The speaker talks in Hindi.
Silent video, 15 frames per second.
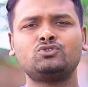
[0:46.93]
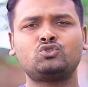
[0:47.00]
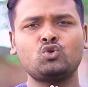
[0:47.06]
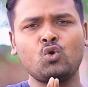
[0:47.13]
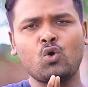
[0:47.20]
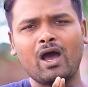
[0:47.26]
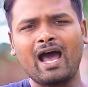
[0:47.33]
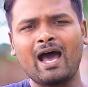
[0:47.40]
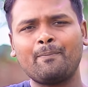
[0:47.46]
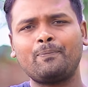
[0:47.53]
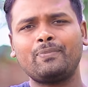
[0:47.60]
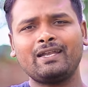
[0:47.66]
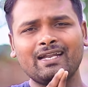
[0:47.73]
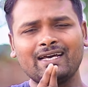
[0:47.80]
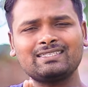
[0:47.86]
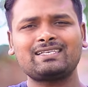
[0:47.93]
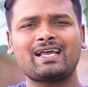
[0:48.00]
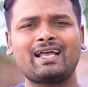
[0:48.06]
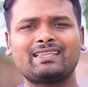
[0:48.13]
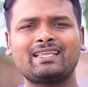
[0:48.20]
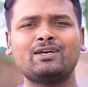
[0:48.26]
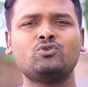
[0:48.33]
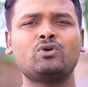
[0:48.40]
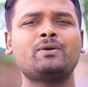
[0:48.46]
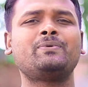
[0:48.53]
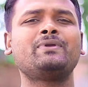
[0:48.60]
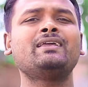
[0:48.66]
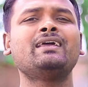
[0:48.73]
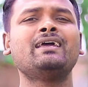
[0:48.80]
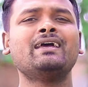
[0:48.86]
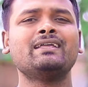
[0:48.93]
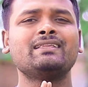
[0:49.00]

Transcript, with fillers: जो आप न चाहते हुए भी